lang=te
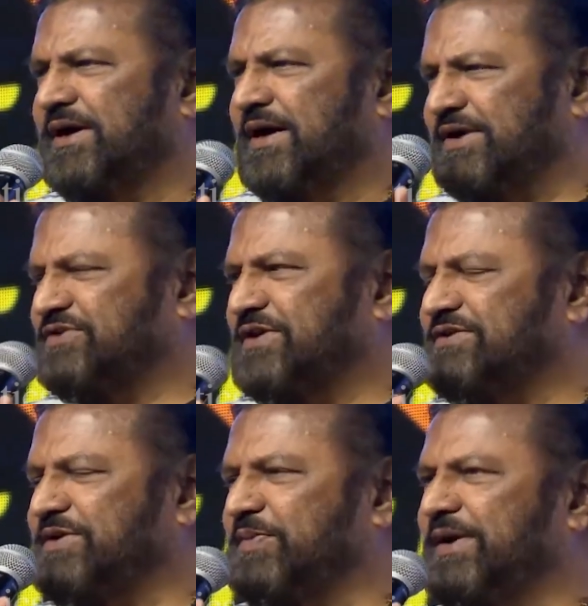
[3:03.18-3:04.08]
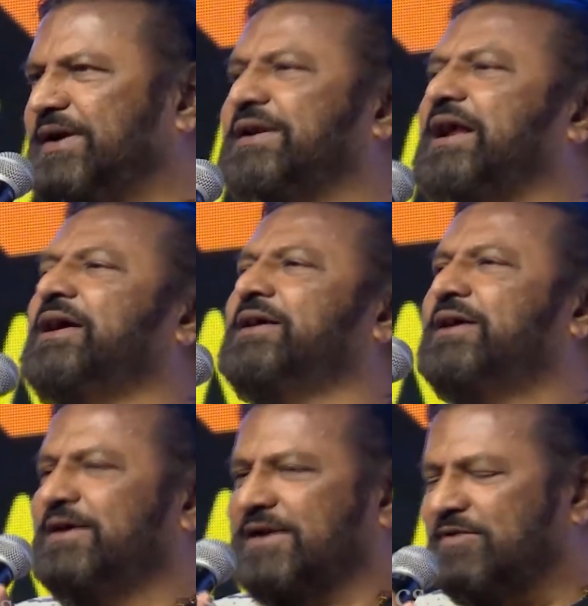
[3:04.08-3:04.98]
ఎవరు మంచు ఫ్యామిలీ జోలికి
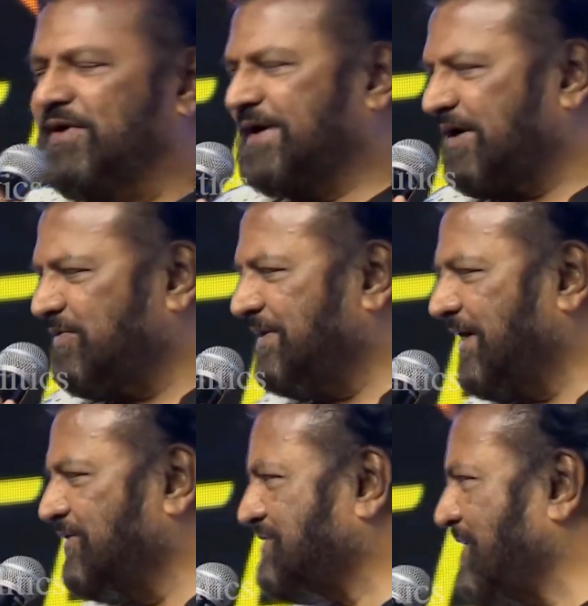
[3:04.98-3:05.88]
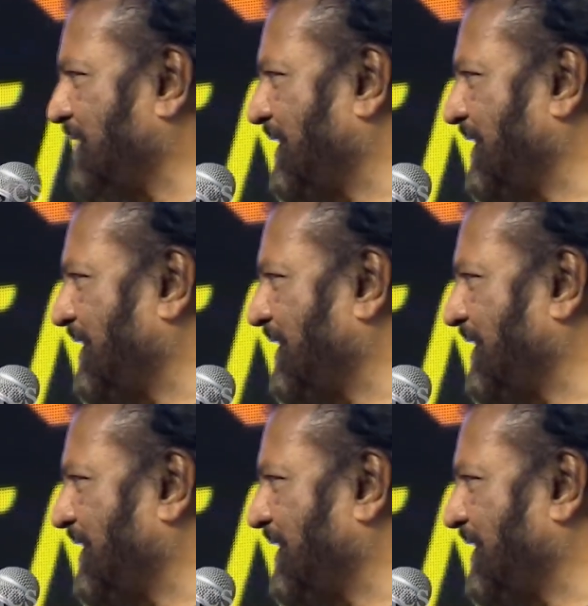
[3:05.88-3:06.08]
వెళ్లరు మరి ఇప్పుడు